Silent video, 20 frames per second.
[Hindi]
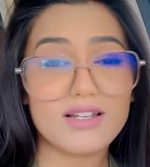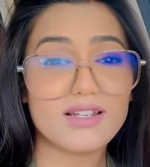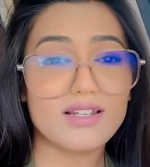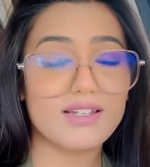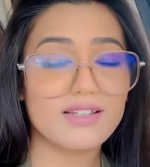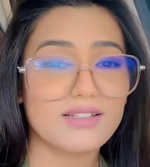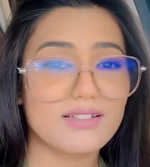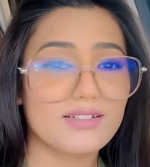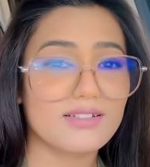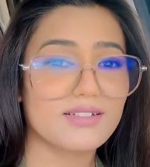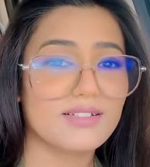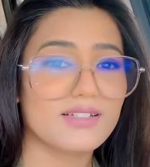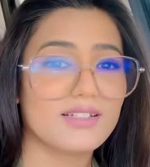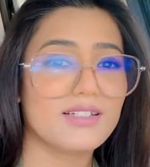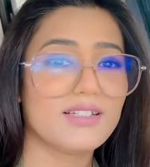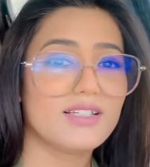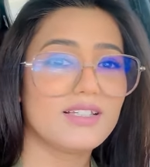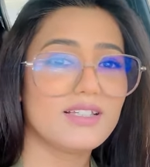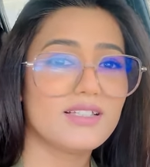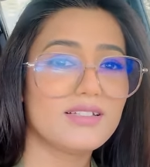रहा
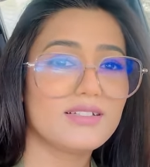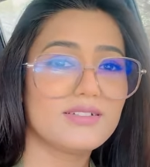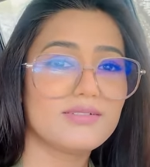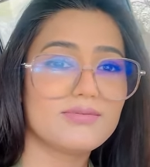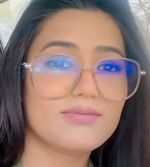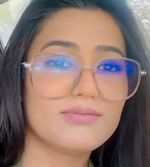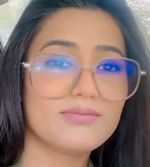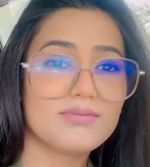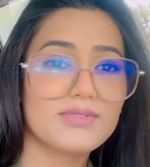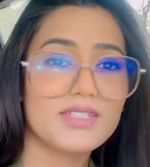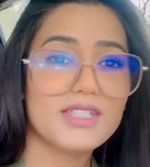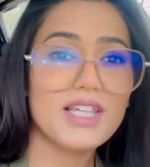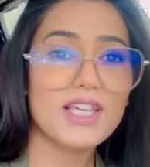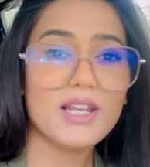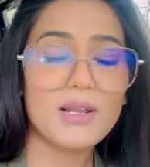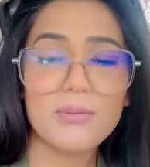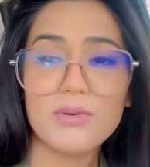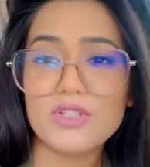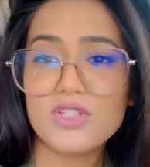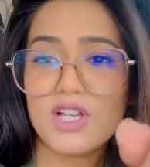है ये
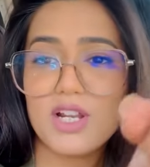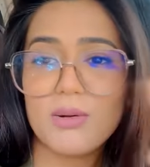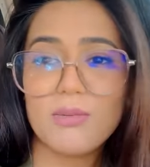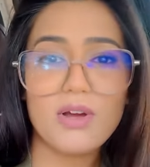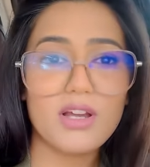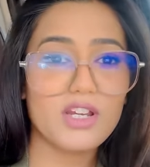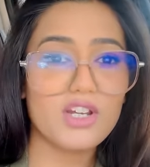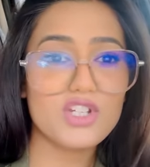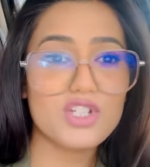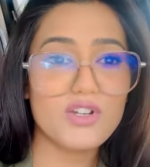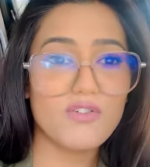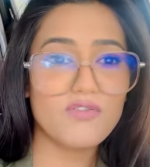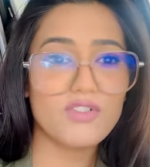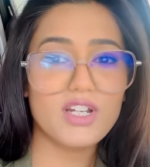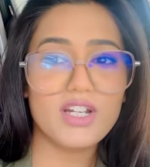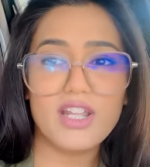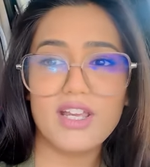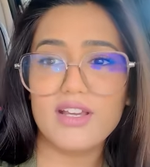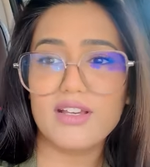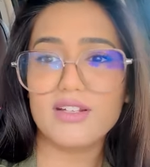रहा बंजारा मार्केट
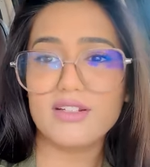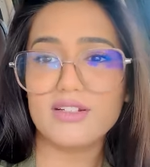शिफ्टेड है